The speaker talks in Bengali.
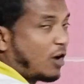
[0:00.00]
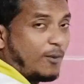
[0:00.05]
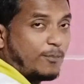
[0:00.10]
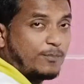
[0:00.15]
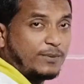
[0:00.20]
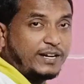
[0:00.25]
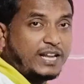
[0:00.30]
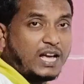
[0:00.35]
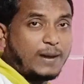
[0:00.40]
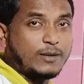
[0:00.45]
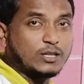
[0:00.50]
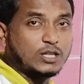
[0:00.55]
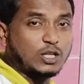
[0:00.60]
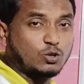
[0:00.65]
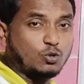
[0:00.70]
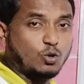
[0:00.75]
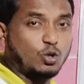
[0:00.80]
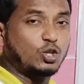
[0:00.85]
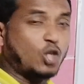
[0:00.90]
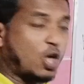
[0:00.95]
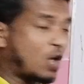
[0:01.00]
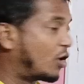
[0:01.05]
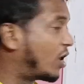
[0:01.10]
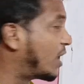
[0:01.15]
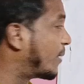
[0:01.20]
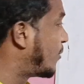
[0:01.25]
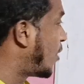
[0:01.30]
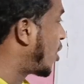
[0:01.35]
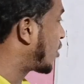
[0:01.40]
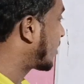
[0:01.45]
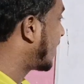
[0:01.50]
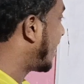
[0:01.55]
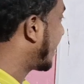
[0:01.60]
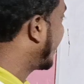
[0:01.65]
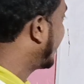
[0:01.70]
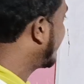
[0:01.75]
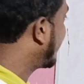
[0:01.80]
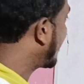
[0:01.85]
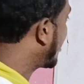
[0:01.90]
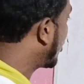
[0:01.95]
কমপ্লিটে আমাদের দুই ধরনের ব্লক
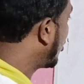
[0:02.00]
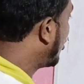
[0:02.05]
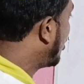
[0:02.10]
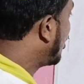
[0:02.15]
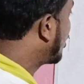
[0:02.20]
লাগে যেটা হলো